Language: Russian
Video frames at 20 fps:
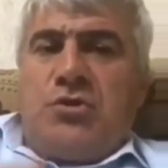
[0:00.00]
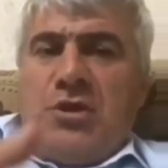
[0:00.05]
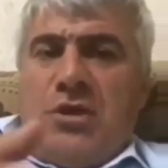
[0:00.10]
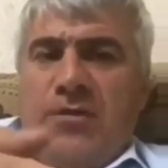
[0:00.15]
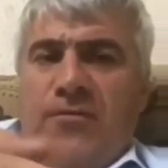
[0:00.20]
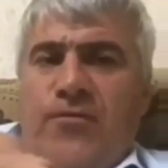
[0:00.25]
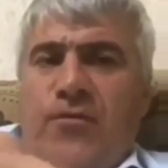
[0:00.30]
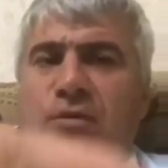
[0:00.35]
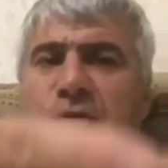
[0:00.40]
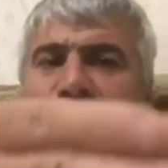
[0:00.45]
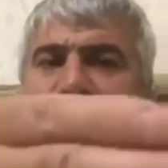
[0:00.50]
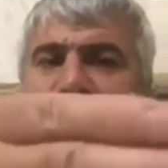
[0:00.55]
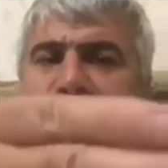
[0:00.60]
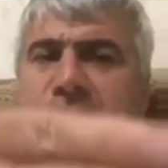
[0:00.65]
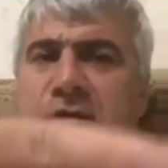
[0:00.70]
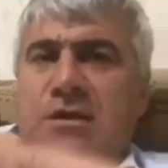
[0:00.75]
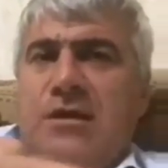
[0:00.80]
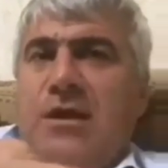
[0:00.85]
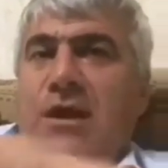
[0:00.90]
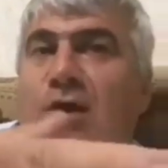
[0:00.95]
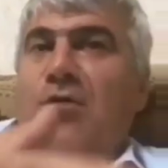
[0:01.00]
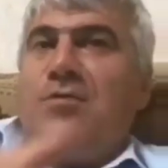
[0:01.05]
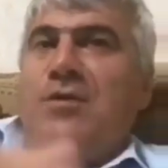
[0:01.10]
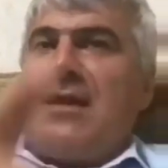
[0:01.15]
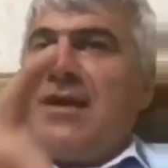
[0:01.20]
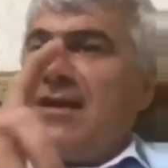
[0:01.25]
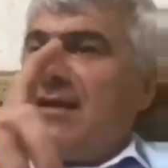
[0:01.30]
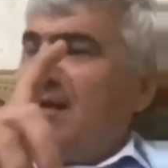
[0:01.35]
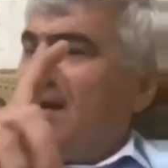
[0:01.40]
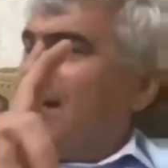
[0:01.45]
телефон открыл, а у
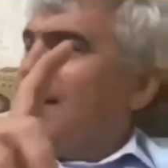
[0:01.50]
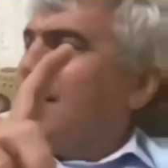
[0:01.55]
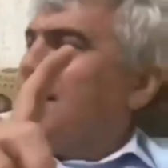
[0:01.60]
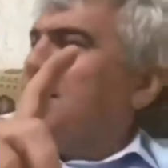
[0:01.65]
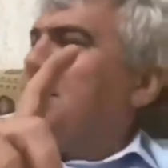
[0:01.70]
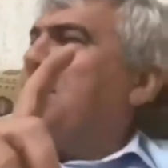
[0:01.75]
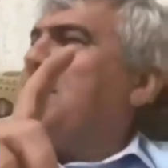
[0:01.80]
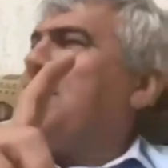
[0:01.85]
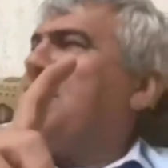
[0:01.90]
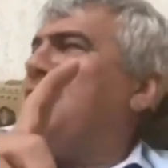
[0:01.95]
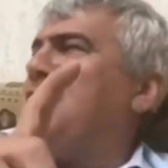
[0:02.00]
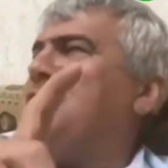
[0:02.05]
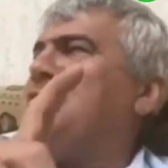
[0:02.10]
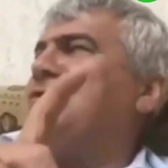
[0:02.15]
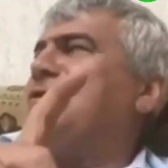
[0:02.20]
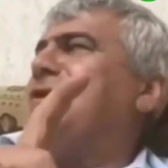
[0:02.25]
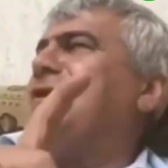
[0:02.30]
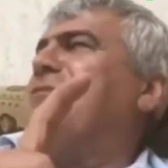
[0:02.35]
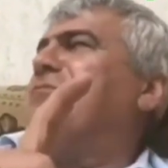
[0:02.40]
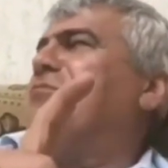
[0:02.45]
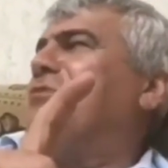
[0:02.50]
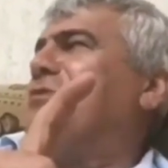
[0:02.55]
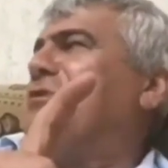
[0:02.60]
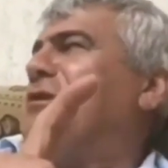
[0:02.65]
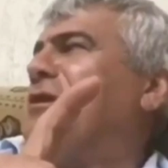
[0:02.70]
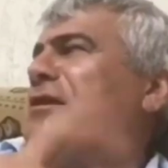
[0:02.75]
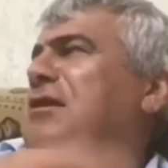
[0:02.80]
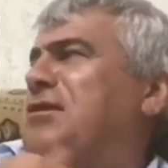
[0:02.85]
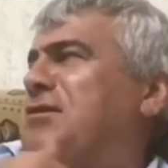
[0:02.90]
меня карта Николаевская была.